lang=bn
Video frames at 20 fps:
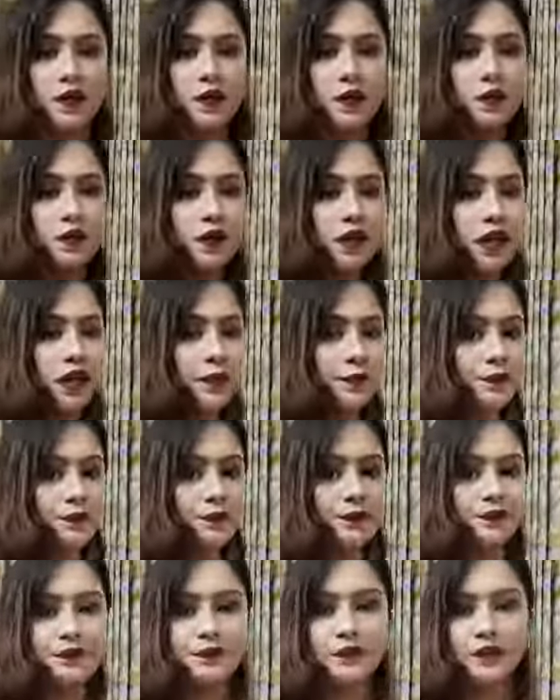ওকে
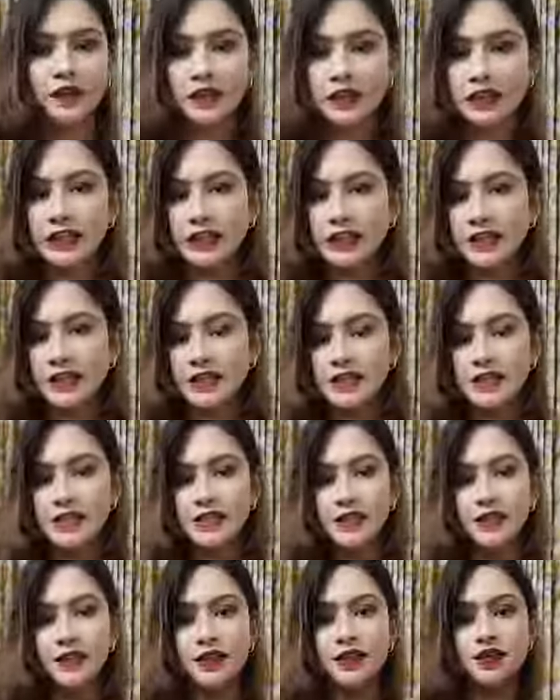দেখে
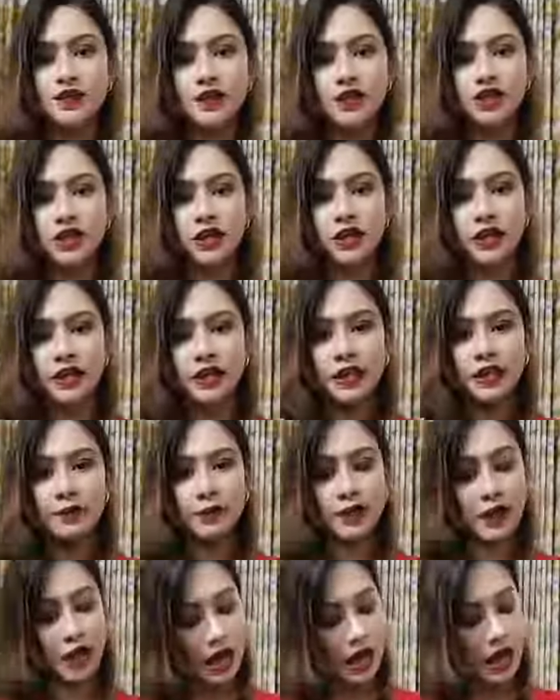নিয়েছেন স্ক্রিনশট দিয়ে নেবেন